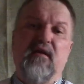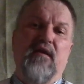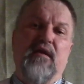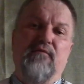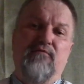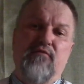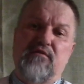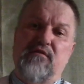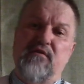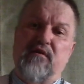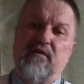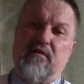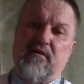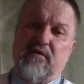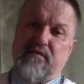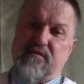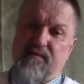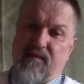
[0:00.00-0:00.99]
и вот
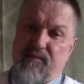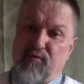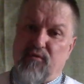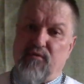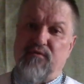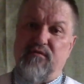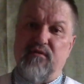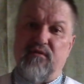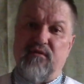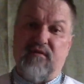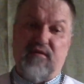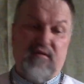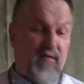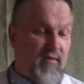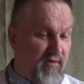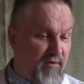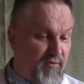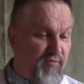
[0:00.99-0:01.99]
э, свободные
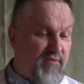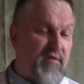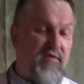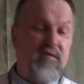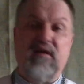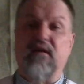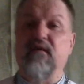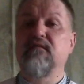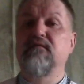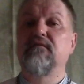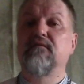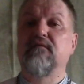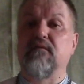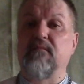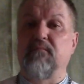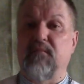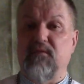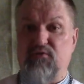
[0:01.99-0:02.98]
люди, да,
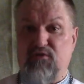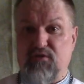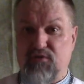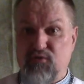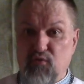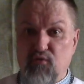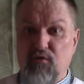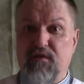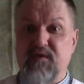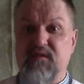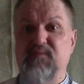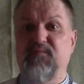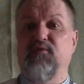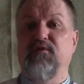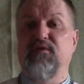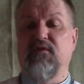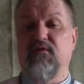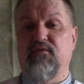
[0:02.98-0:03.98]
э, потому что Дух
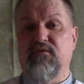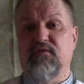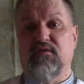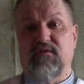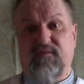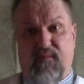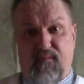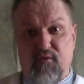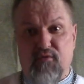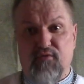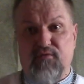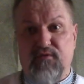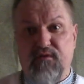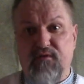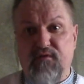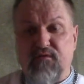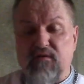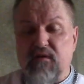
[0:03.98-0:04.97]
Господний, Он свободу
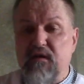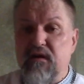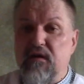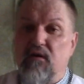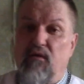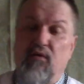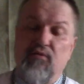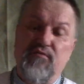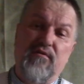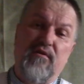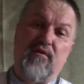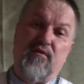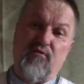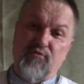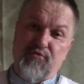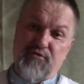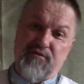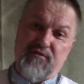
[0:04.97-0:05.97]
дает, Он
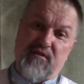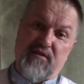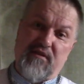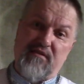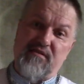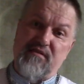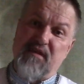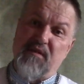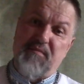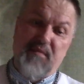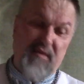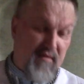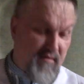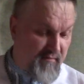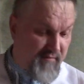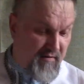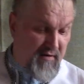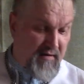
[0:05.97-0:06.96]
рушит эти цепи
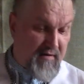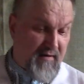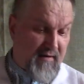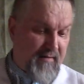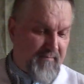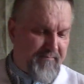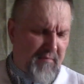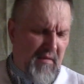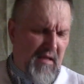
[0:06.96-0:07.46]
врага.